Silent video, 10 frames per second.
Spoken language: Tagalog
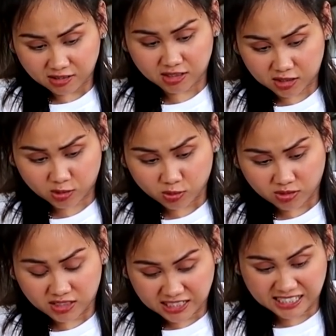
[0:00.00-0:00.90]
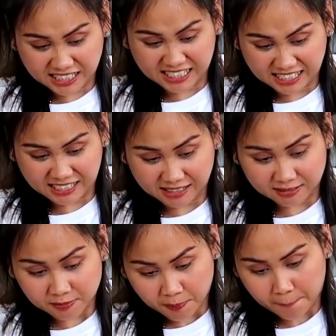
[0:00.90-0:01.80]
na ko lang ang
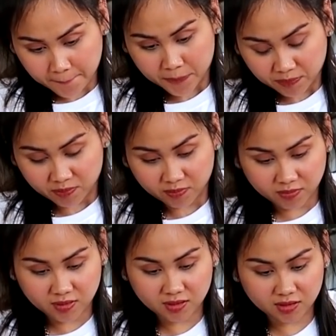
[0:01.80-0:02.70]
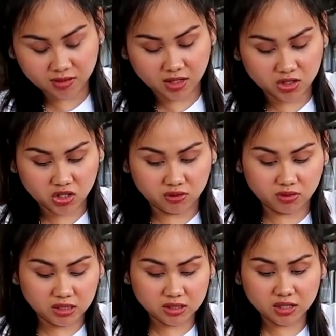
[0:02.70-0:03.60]
ano night shift ko. Night
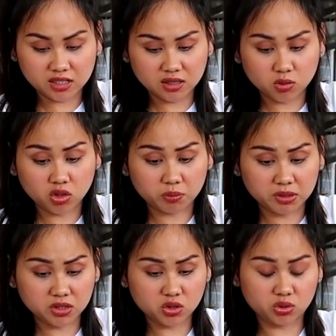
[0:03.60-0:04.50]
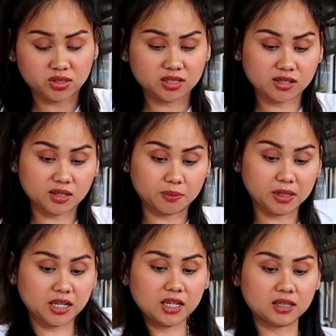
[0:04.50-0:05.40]
shift. Kasi guys, nag-work pa si Joyce
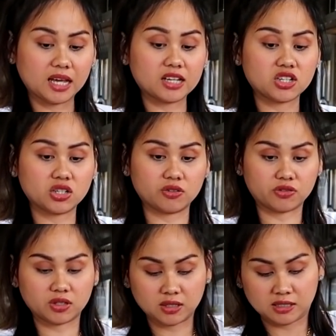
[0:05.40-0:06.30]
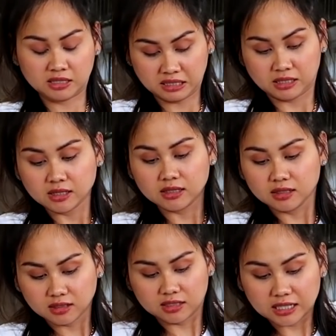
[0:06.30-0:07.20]
kagabi, night shift.
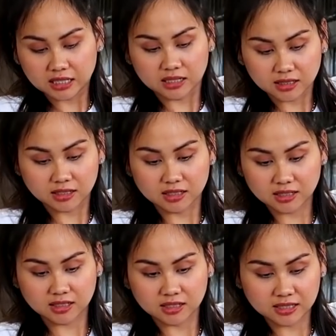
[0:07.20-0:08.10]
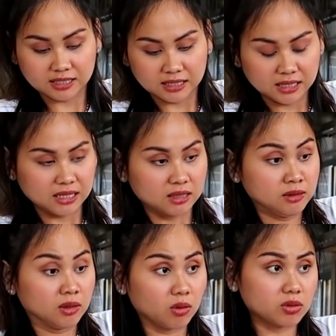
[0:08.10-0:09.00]
Soy sauce, pati tambago?
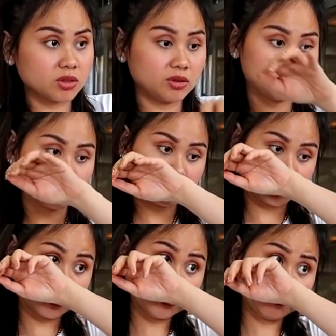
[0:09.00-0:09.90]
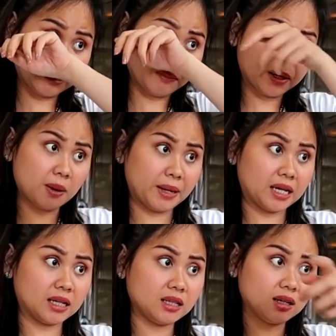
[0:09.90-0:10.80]
Oo, soy sauce. Kundi pagka
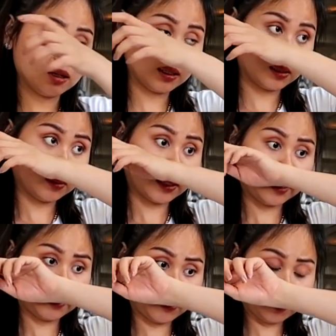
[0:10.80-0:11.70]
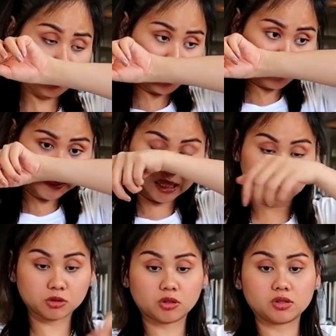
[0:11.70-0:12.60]
magkamay lang na, ano, kaya kung kaya
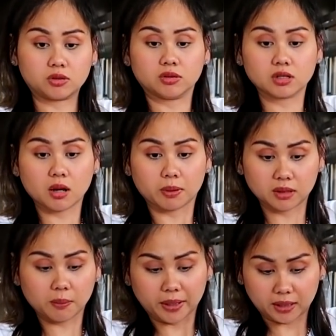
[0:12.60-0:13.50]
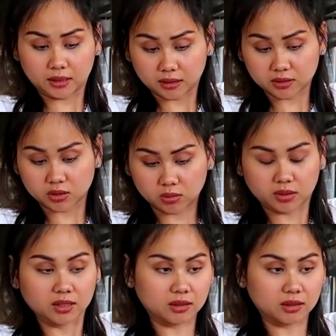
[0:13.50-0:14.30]
patangan mo soy sauce, kapag gamay lang So,